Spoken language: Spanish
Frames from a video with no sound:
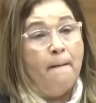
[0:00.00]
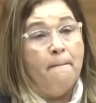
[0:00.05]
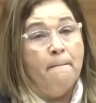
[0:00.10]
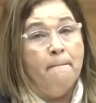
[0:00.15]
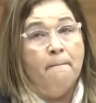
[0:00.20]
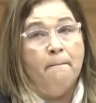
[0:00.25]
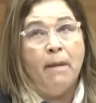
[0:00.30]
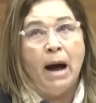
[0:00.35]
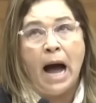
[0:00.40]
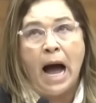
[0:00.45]

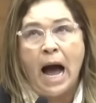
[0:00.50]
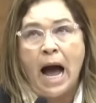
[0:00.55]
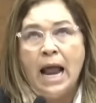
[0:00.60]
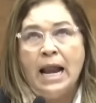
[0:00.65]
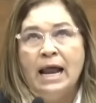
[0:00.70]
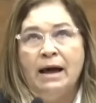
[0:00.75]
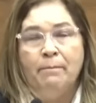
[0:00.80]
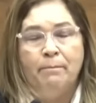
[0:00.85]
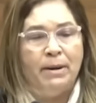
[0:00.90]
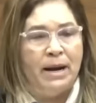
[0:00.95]

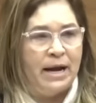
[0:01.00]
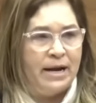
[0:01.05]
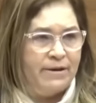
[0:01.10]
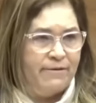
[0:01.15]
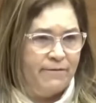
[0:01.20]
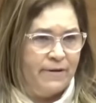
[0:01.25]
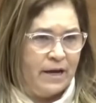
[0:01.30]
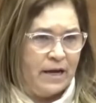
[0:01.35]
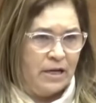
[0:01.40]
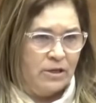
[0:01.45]
mala
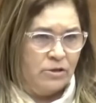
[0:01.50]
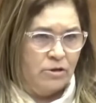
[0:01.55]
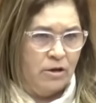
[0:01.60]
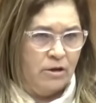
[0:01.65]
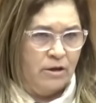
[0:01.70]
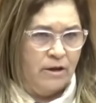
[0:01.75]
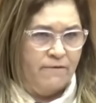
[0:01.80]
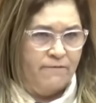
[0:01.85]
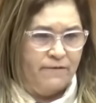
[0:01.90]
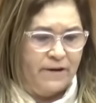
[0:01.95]

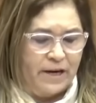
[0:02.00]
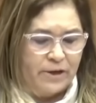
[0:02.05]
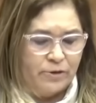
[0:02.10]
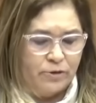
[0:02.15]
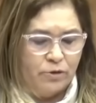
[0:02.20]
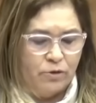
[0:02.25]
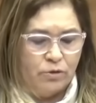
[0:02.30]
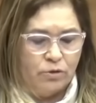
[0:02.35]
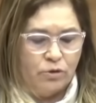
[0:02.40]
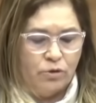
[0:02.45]
planificación de
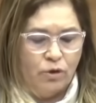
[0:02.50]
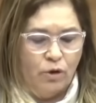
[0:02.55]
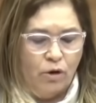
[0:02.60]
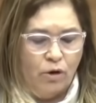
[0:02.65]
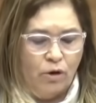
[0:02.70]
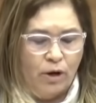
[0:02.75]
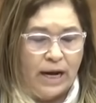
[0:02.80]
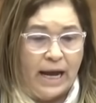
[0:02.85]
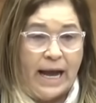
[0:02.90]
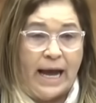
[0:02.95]

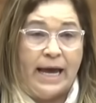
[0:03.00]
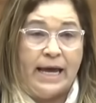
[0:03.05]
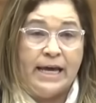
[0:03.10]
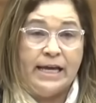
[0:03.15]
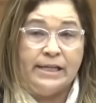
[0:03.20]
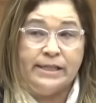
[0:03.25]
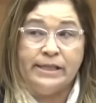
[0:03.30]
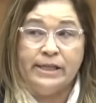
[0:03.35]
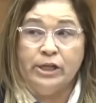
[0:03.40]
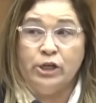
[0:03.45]
infraestructura
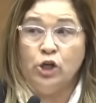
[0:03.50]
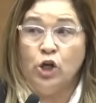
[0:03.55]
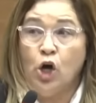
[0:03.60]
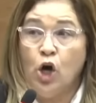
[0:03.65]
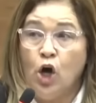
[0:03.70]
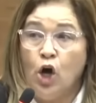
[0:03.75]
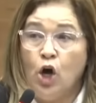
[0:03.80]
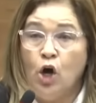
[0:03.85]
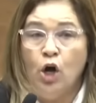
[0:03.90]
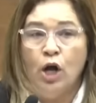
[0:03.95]
y si
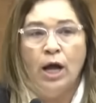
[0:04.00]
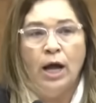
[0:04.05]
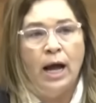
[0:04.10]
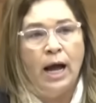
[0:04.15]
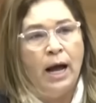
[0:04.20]
no,